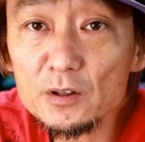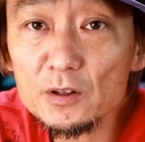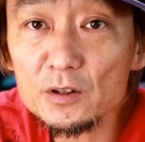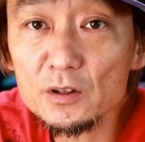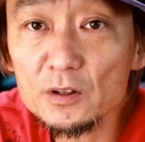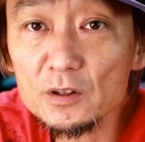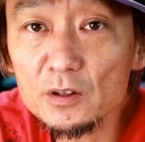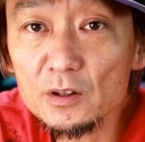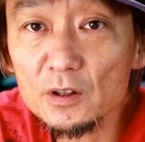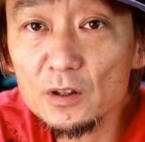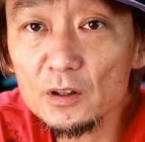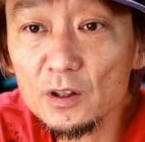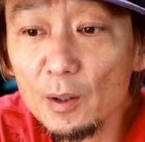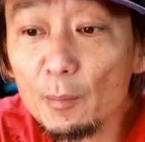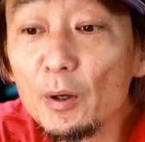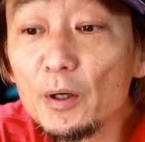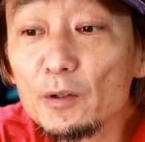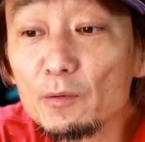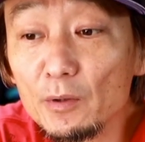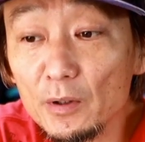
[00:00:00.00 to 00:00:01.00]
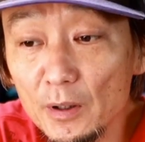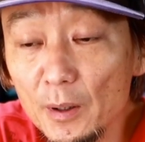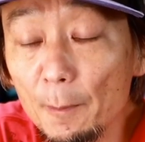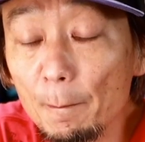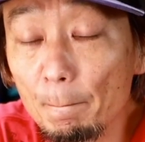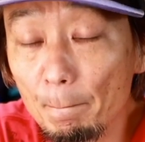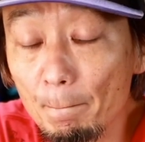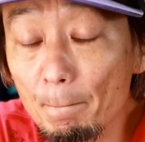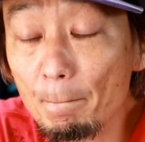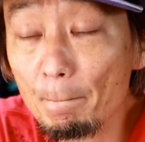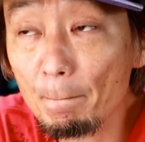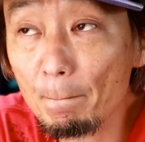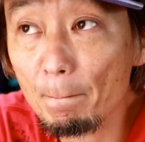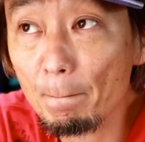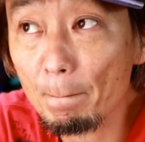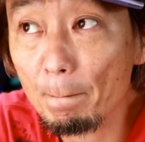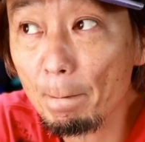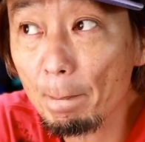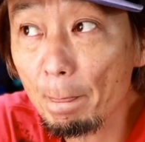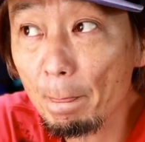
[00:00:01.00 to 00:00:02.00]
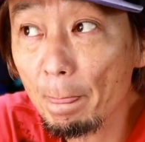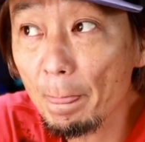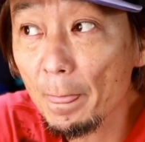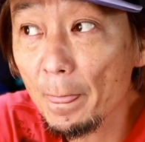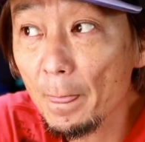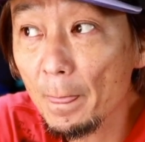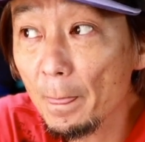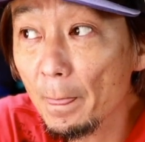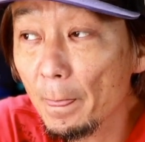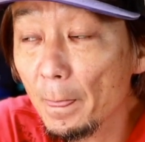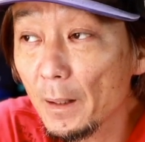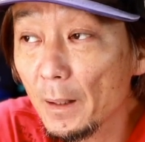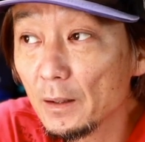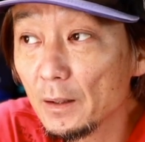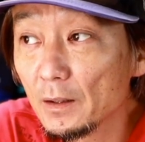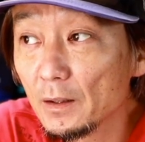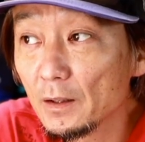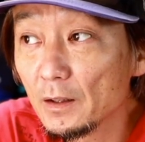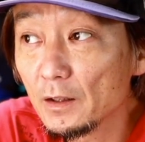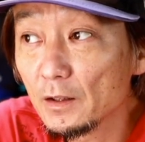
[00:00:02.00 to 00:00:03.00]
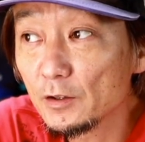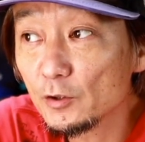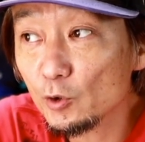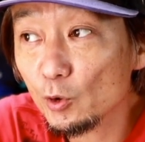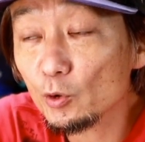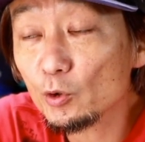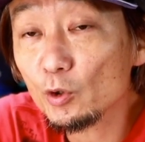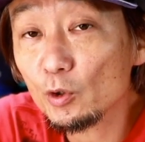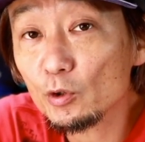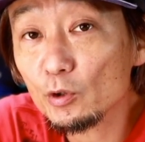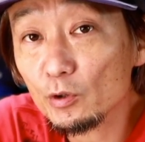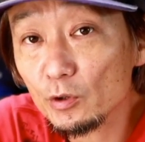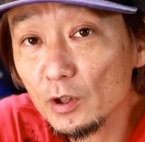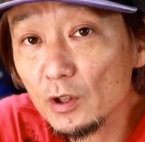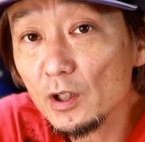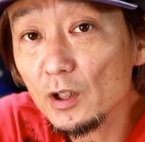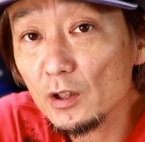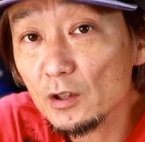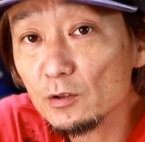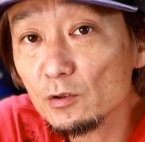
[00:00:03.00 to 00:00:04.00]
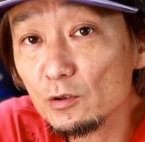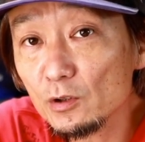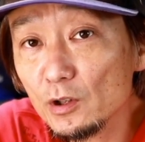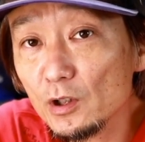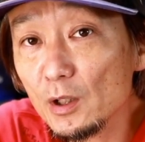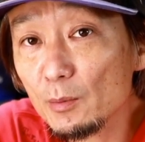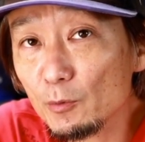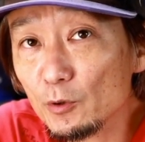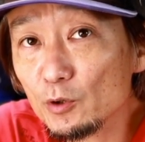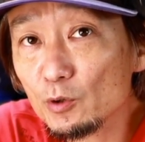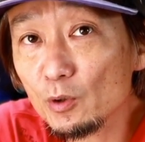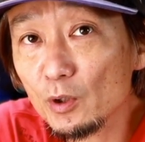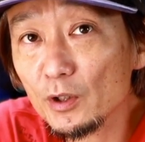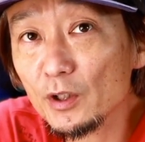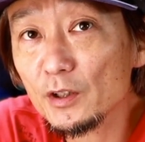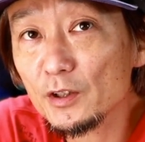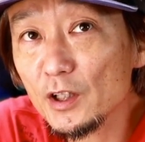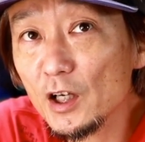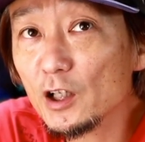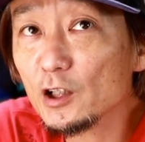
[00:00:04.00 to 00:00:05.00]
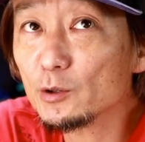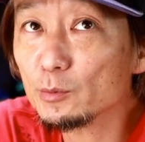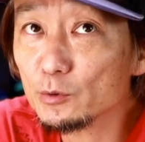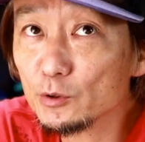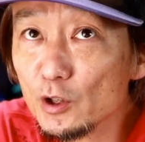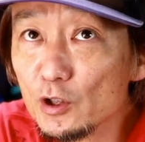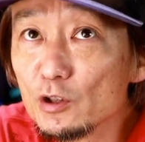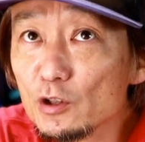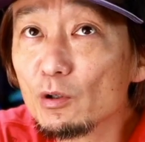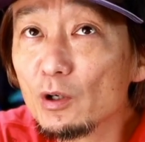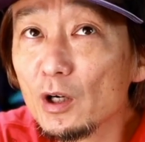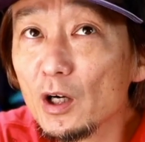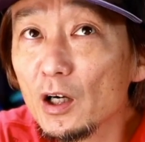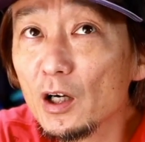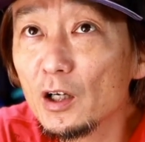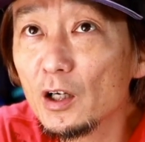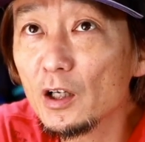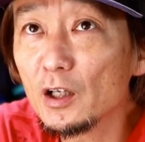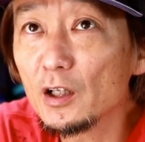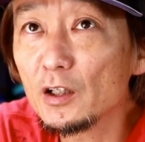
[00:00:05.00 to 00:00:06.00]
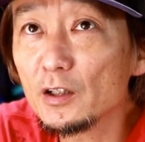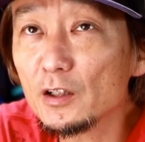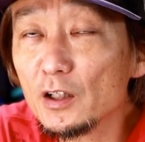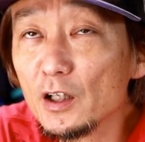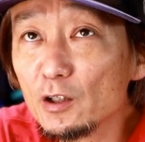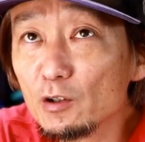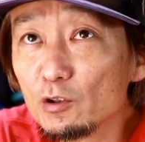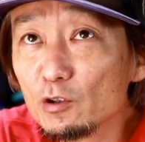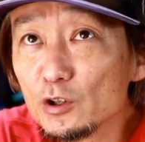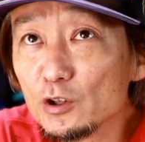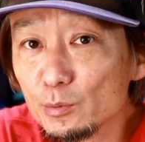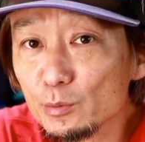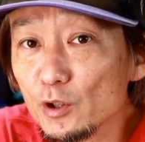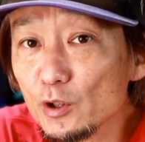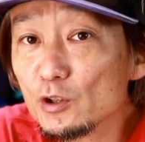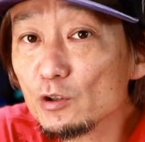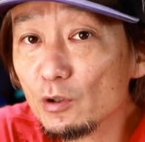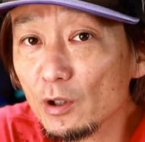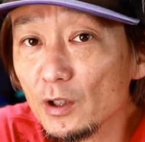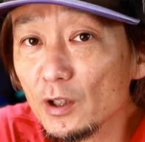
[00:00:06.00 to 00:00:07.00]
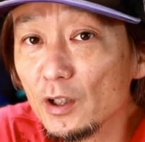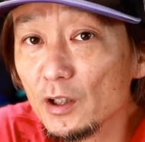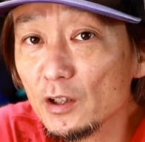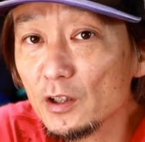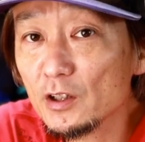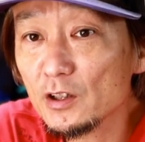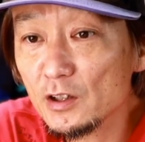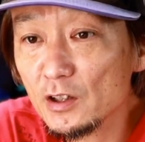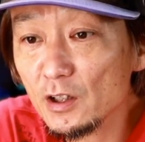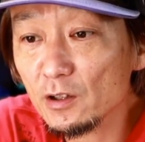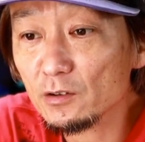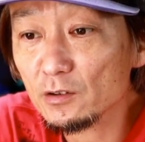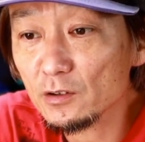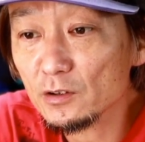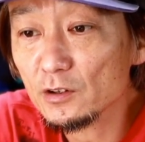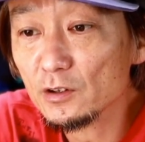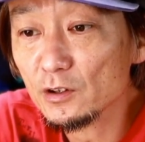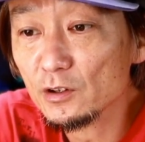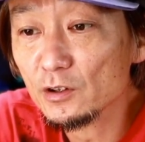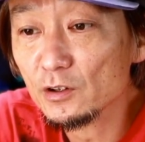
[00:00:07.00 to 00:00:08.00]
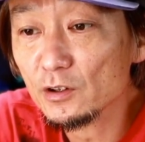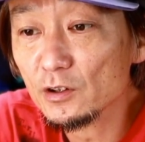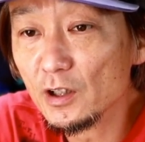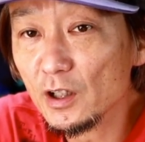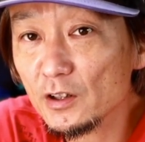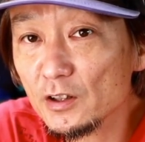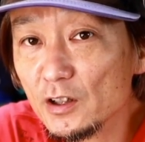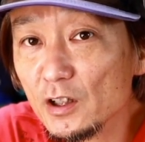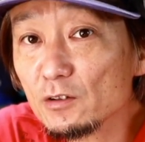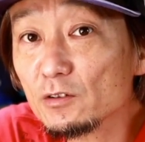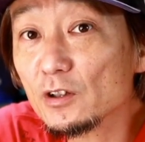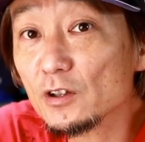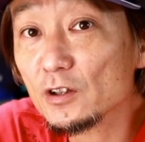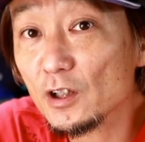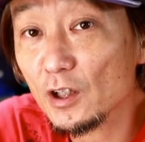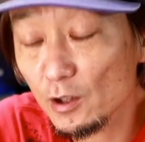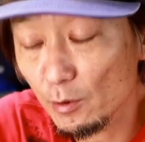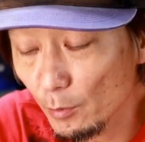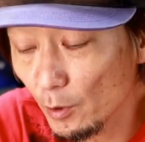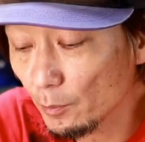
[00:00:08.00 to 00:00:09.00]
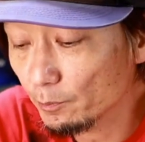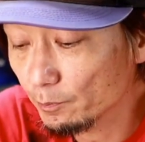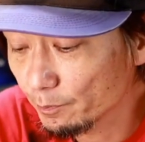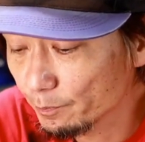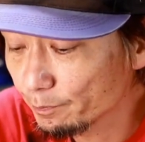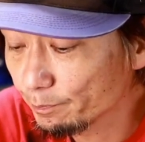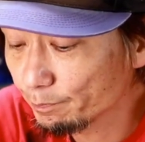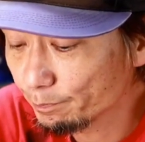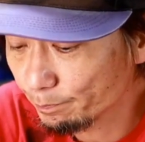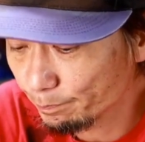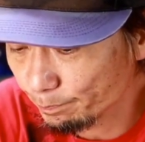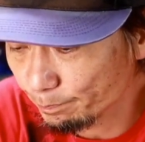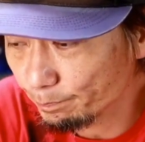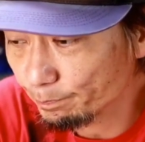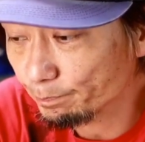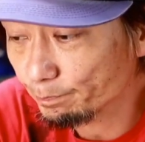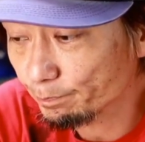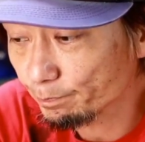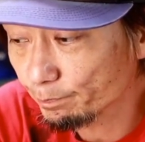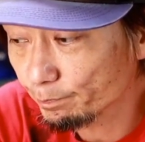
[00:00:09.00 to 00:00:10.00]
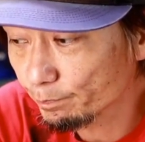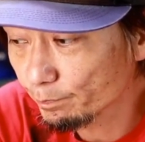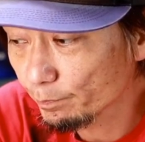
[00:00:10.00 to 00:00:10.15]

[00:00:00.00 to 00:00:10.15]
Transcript: りますたまにはね、うん、状況によってねそういう時はもうしょうがない200分の1とか250分の1とかね切っちゃう使っちゃうんですけれども、うん。